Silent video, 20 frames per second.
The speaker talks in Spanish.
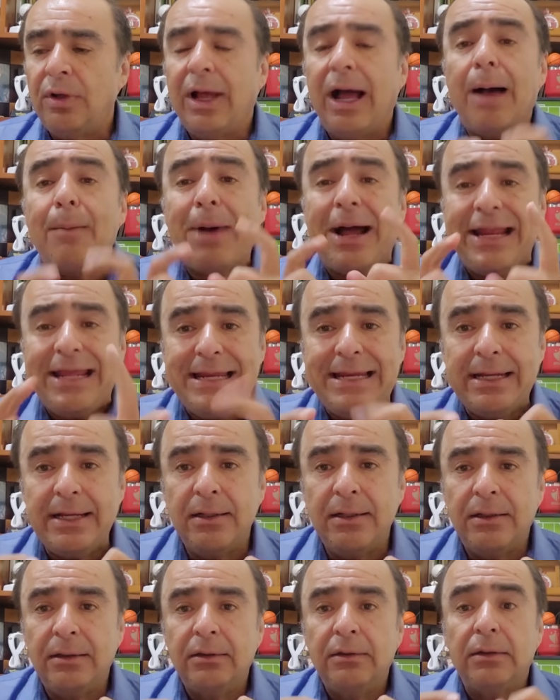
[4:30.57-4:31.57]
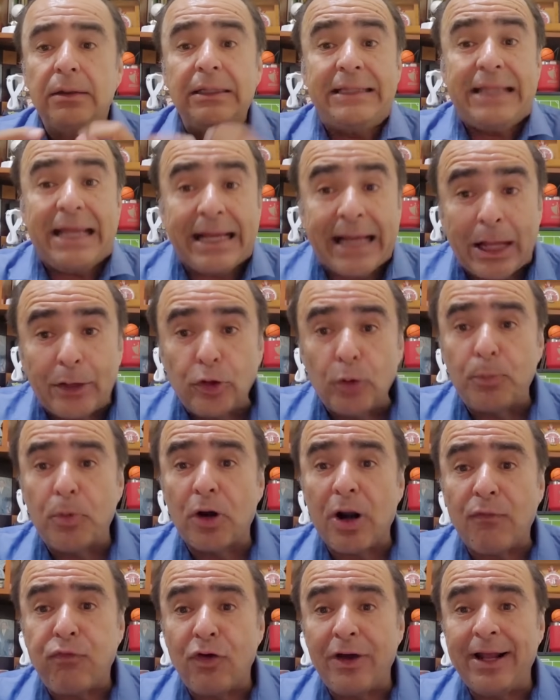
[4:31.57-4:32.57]
a Marín, dejando
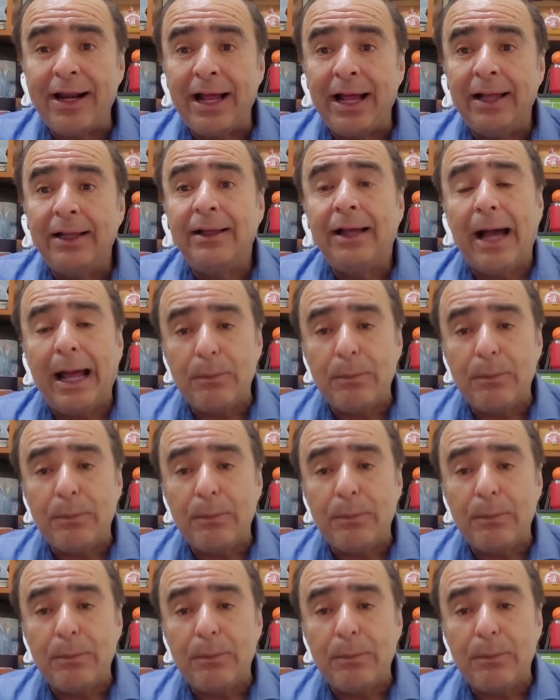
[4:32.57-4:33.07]
por afuera